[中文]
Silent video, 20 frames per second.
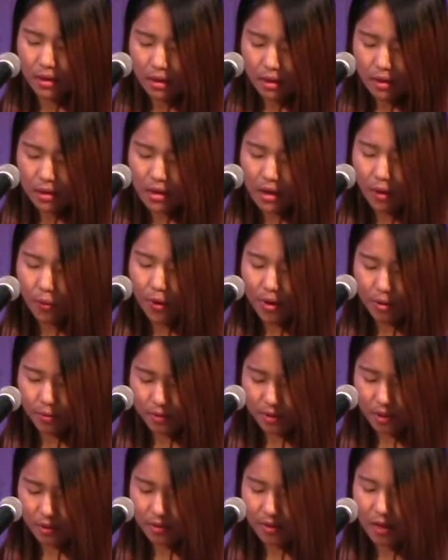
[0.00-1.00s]
也会有
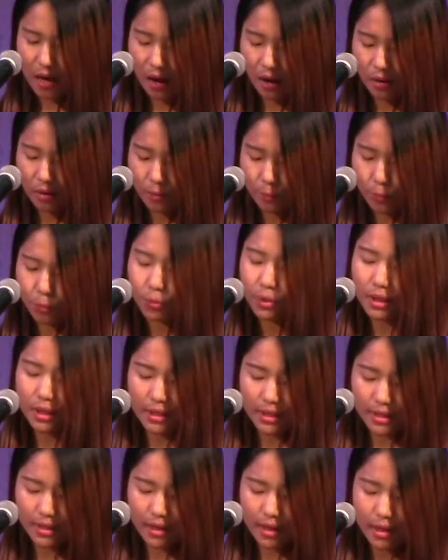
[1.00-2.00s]
争吵、不
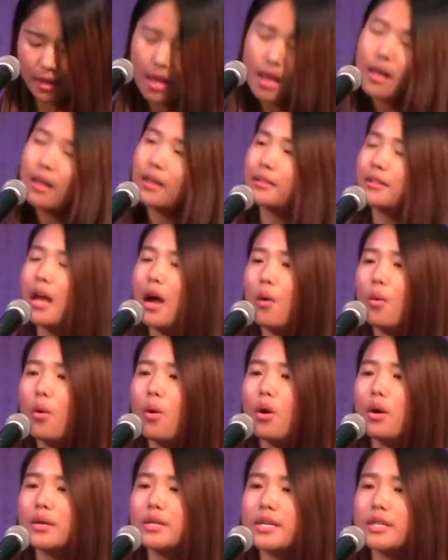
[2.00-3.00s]
理解。当
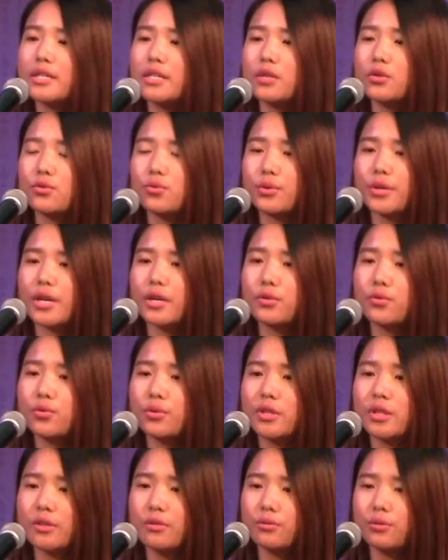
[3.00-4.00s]
我认识主耶稣
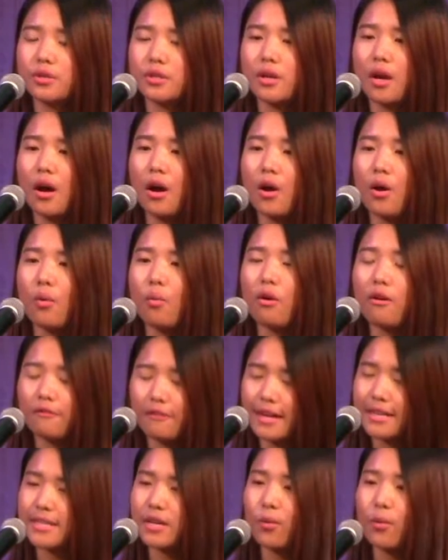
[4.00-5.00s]
基督之后，我
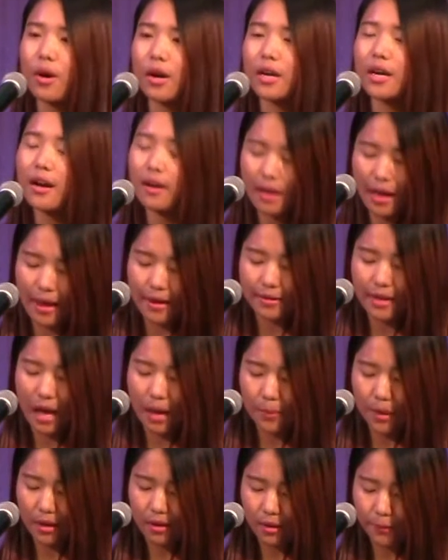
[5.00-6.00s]
发现我更爱
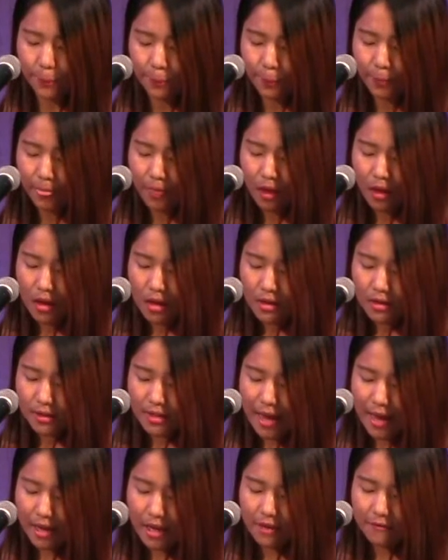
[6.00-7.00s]
他们了。
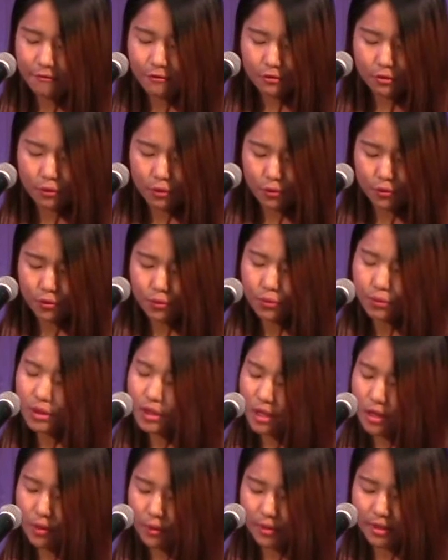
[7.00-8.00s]
在《以父所书》
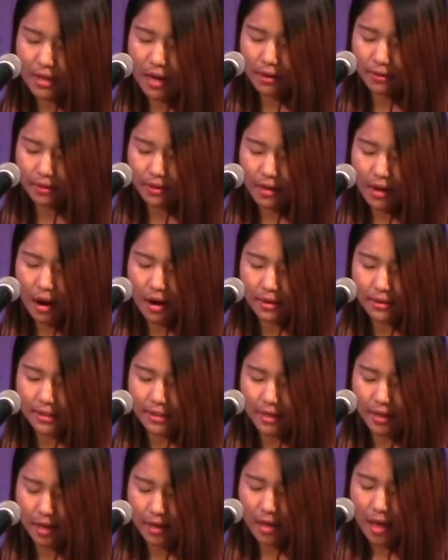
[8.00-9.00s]
第六章第二
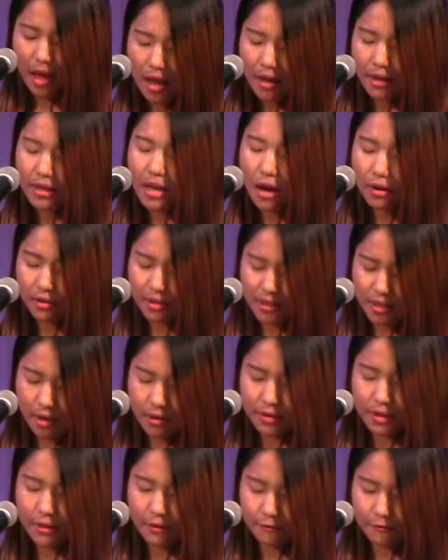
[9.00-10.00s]
节，要
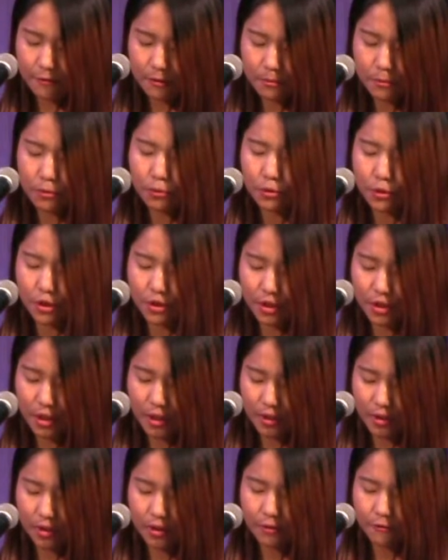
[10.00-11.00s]
孝敬父母，使
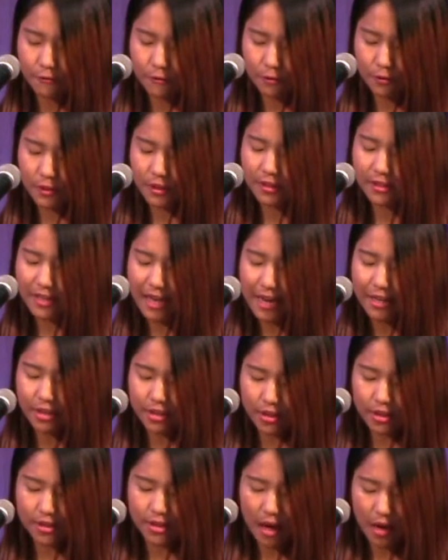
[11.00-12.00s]
你得福、赛
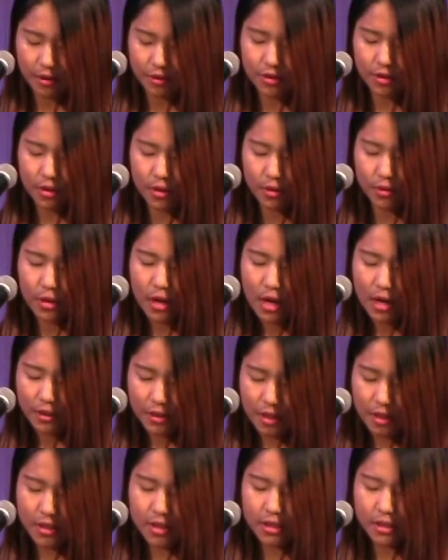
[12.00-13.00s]
世长寿，
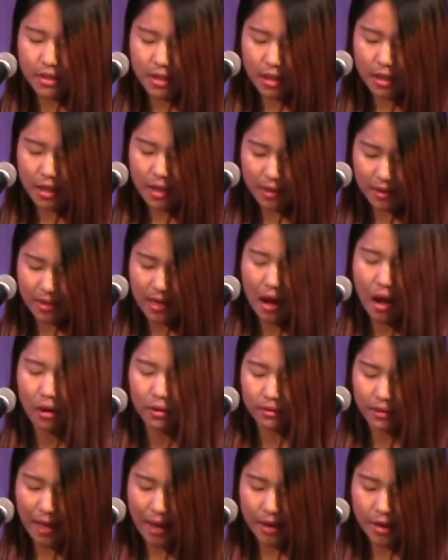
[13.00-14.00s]
这是第一
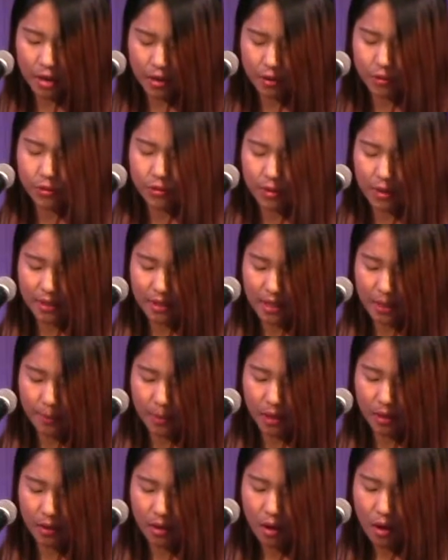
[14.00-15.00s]
条待应许的诫
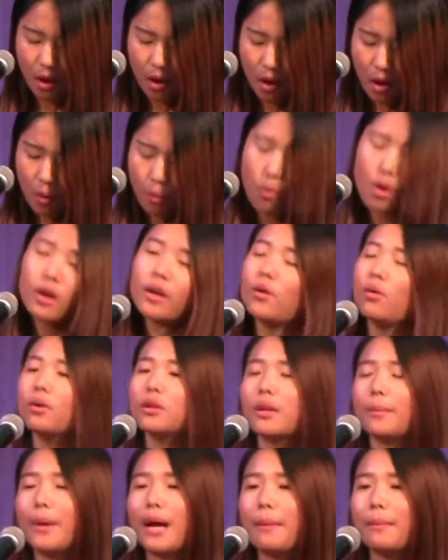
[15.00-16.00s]
命。我跟
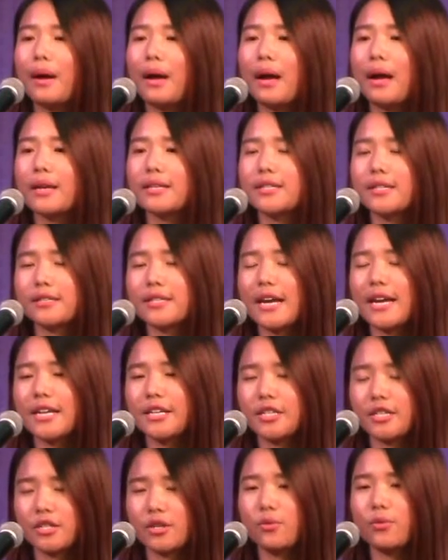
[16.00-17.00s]
我的爸妈现在一
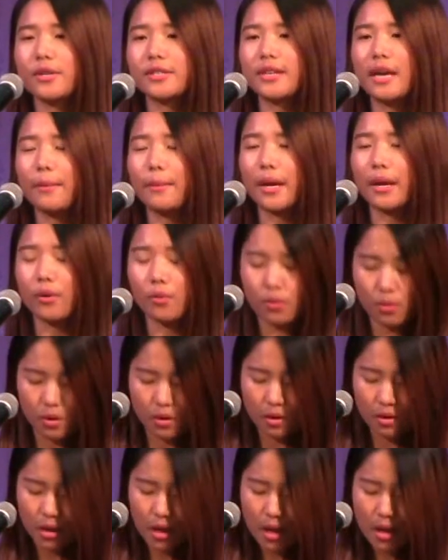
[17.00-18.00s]
起生活在美
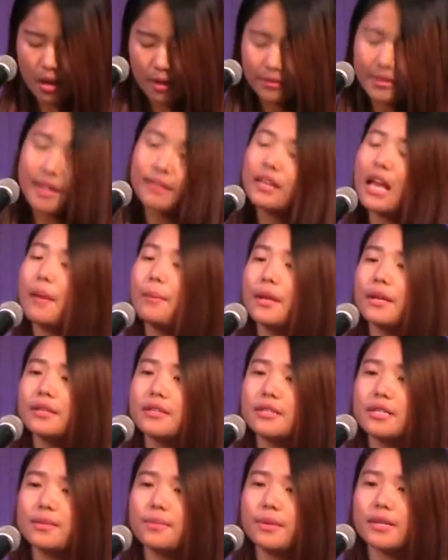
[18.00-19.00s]
国，但他们
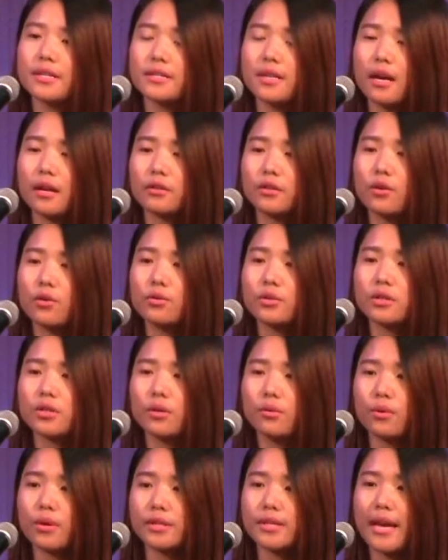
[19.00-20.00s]
基本上都
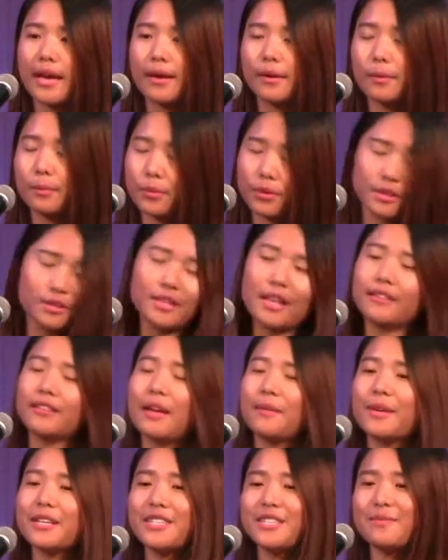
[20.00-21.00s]
生活在不是，但
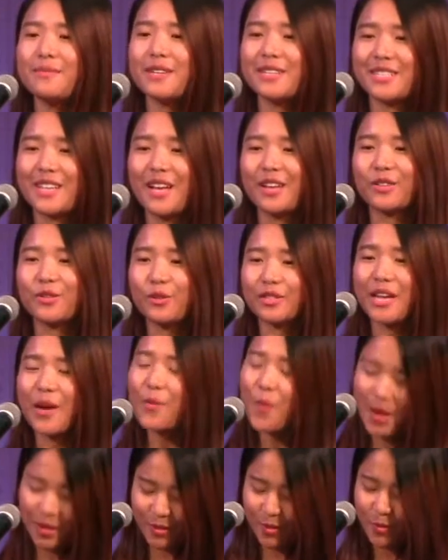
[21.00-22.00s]
他们基本上都在
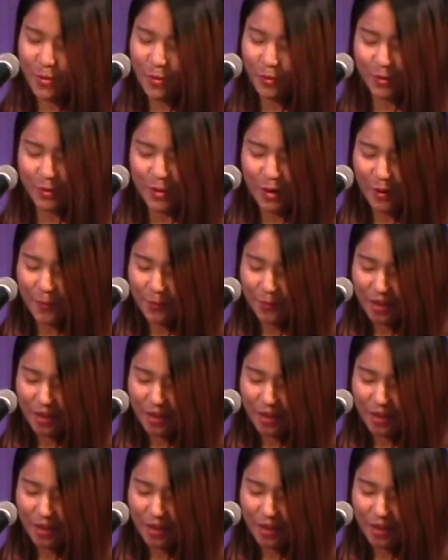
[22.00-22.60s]
外州工作。